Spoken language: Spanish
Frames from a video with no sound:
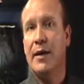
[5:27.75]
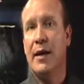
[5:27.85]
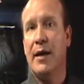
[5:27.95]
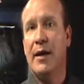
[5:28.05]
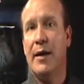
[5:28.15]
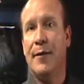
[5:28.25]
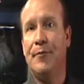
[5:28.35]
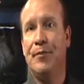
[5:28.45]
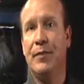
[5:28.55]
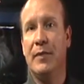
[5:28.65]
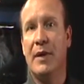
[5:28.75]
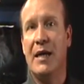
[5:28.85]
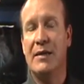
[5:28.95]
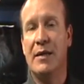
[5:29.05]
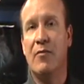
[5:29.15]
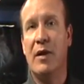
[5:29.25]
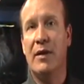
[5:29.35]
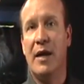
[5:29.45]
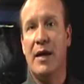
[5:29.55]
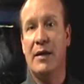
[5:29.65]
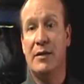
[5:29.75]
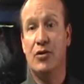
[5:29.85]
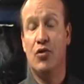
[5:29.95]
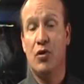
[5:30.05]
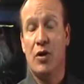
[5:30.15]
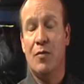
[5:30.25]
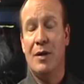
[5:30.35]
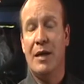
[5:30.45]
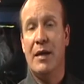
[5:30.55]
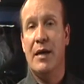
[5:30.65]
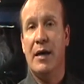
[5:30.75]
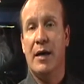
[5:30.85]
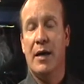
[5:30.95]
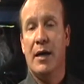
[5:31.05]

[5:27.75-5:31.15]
que mm, darse cuenta es, yo recomendaría